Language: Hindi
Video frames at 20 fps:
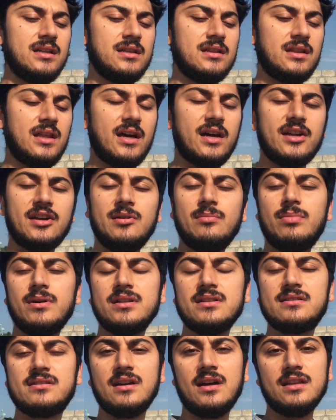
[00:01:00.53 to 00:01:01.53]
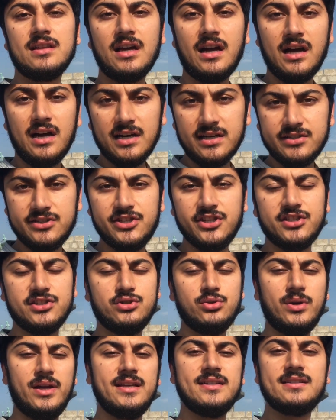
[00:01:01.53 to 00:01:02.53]
तकरीबन सात आठ चिक्स
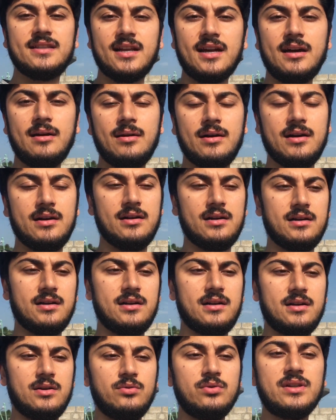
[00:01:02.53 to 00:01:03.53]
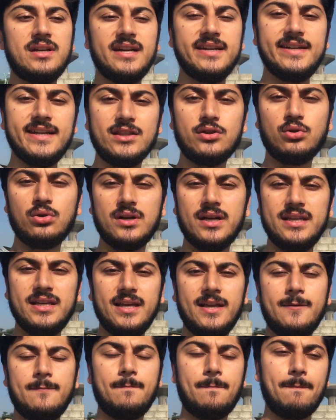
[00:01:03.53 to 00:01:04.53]
जो है इस तरह उनकी डेथ हो गई
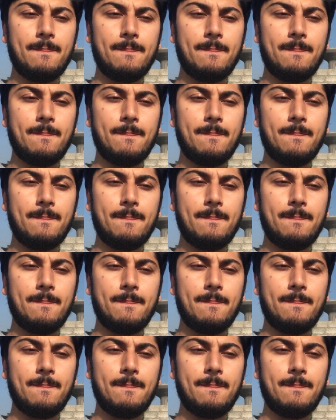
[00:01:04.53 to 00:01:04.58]
है